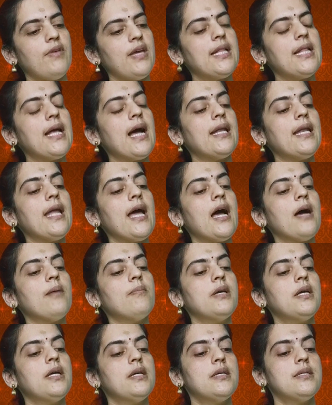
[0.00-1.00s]

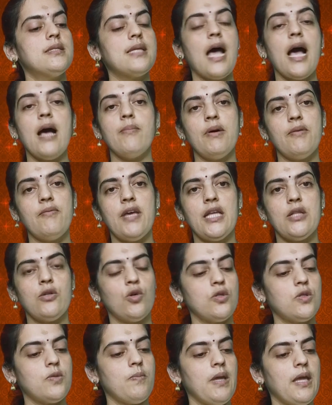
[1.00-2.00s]
வேதானாம் சாம
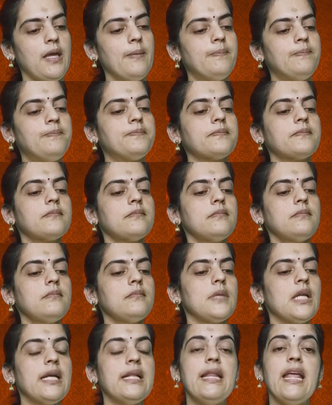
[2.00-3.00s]
வேதோஸ்மி
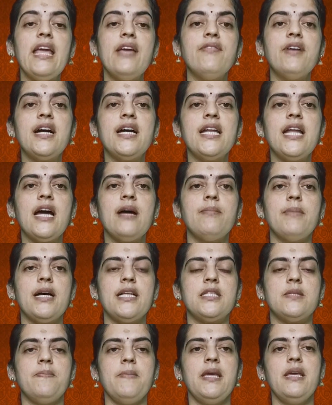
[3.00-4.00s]
தேவானாம்
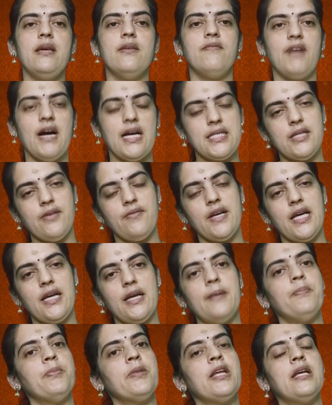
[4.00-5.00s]
அஸ்மி பாசவக
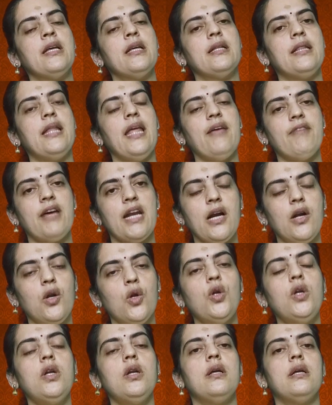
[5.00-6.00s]

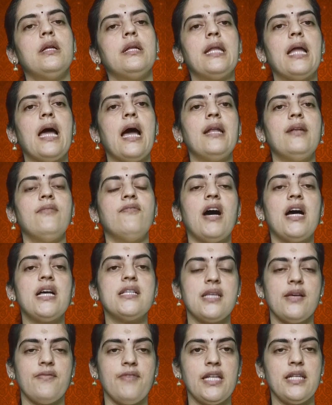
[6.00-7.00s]
தேவர்களுள் நான்
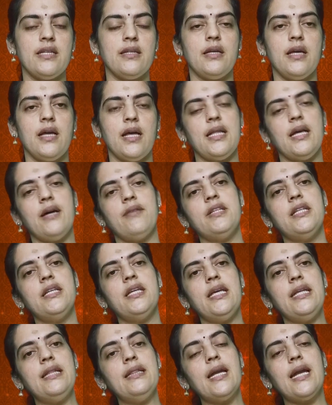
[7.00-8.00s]
பாசவன் அதாவது
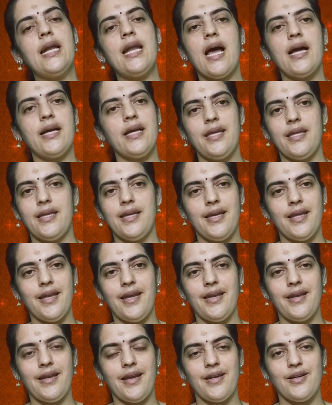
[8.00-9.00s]
இந்திரனாக
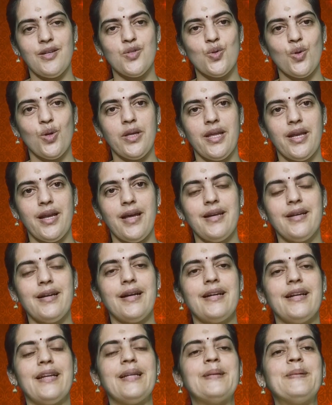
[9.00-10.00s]
இருக்கிறேன் என்று சொல்கிறார்
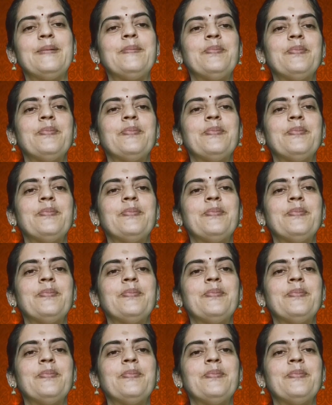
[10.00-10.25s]
கண்ணன்